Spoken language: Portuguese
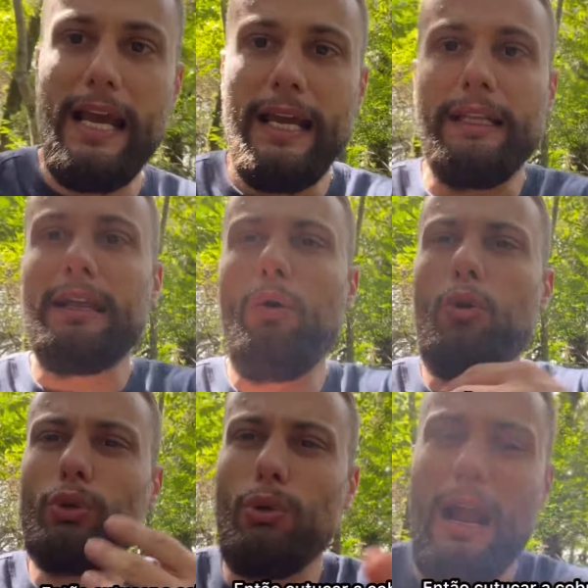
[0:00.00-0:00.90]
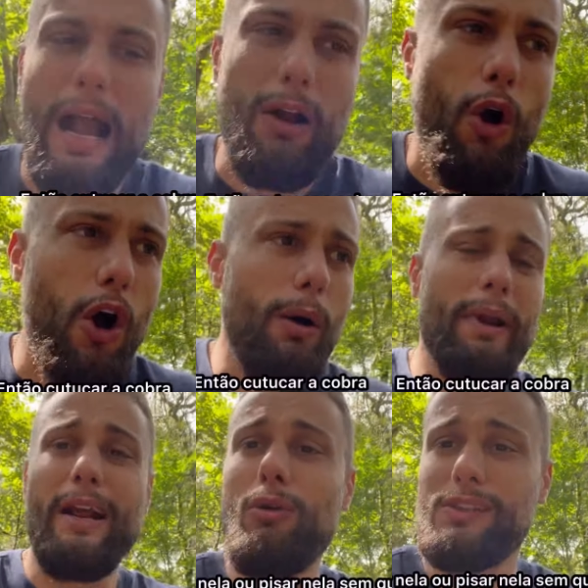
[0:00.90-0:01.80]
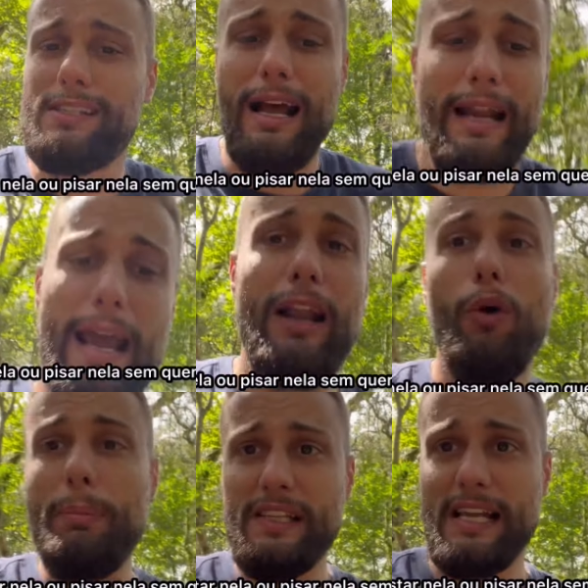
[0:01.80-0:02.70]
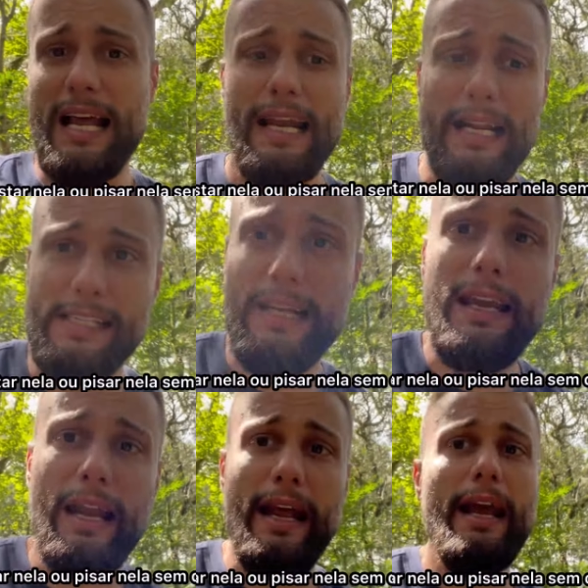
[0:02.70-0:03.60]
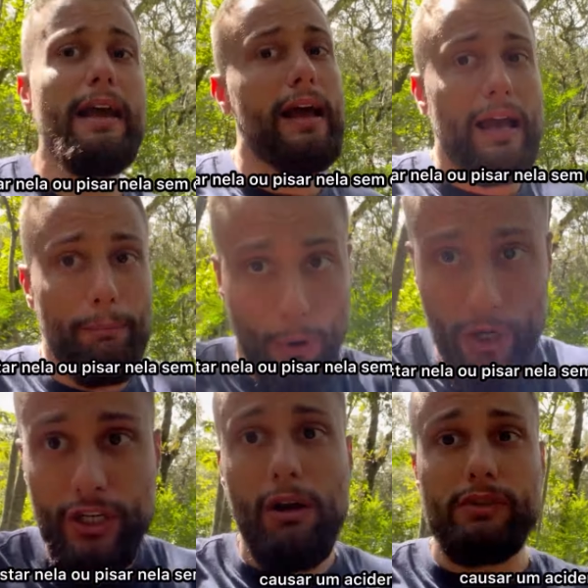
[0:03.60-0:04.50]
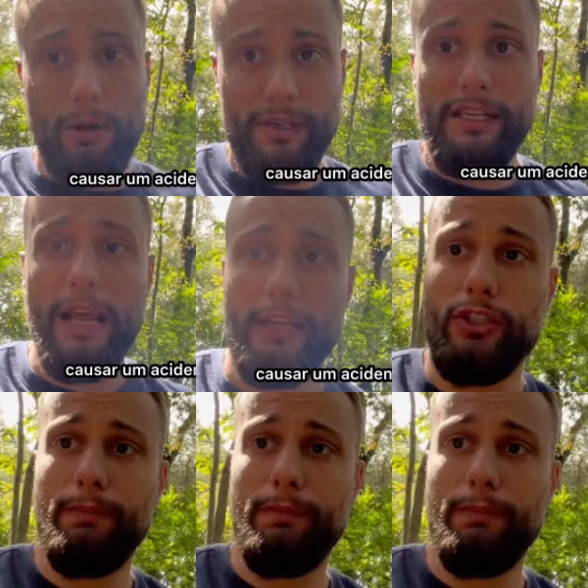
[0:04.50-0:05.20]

Então cutucar a cobra, encostar nela ou pisar nela sem querer pode causar um acidente.